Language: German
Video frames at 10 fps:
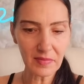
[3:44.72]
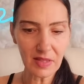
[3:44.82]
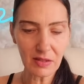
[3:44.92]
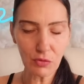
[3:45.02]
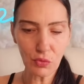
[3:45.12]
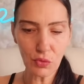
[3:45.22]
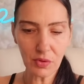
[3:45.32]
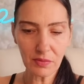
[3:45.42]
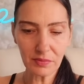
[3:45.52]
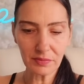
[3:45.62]

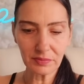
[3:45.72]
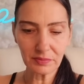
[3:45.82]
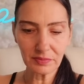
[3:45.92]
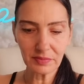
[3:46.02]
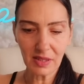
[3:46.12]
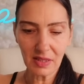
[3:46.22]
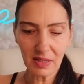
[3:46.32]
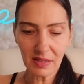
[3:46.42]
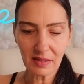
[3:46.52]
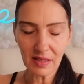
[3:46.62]
Lügen,
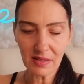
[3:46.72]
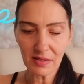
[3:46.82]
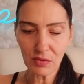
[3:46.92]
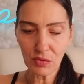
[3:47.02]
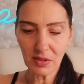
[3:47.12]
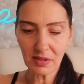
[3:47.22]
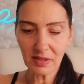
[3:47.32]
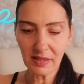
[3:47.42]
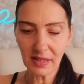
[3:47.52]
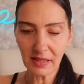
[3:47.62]
das
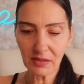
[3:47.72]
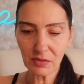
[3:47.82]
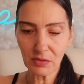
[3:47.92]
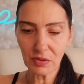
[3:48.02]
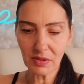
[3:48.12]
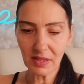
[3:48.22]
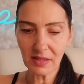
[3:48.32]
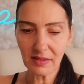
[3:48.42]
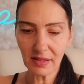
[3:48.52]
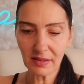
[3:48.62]
Ungeklärte,
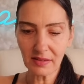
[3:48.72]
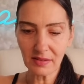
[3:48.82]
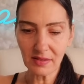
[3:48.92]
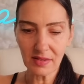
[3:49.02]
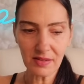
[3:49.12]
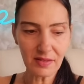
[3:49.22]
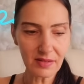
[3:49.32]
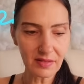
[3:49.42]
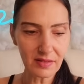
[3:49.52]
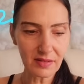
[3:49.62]
Unentdeckte
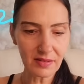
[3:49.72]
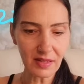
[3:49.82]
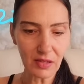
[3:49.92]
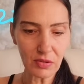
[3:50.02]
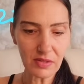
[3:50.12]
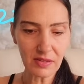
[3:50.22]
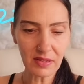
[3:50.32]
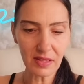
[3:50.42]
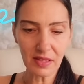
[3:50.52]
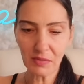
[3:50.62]
ist draußen,
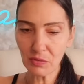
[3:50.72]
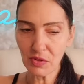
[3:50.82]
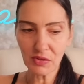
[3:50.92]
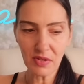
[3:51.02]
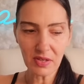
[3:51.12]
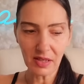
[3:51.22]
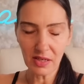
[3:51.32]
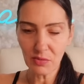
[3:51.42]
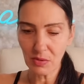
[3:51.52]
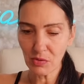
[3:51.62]
ja, damit musst du dich gar
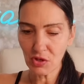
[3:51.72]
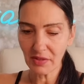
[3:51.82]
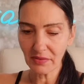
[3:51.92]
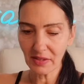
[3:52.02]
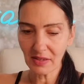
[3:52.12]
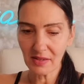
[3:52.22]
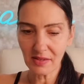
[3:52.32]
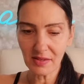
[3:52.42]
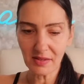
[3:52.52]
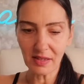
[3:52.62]
nicht mehr beschäftigen, es
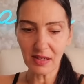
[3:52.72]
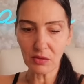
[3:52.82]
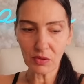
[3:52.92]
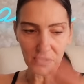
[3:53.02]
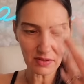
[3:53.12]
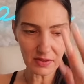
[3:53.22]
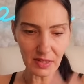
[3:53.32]
ist raus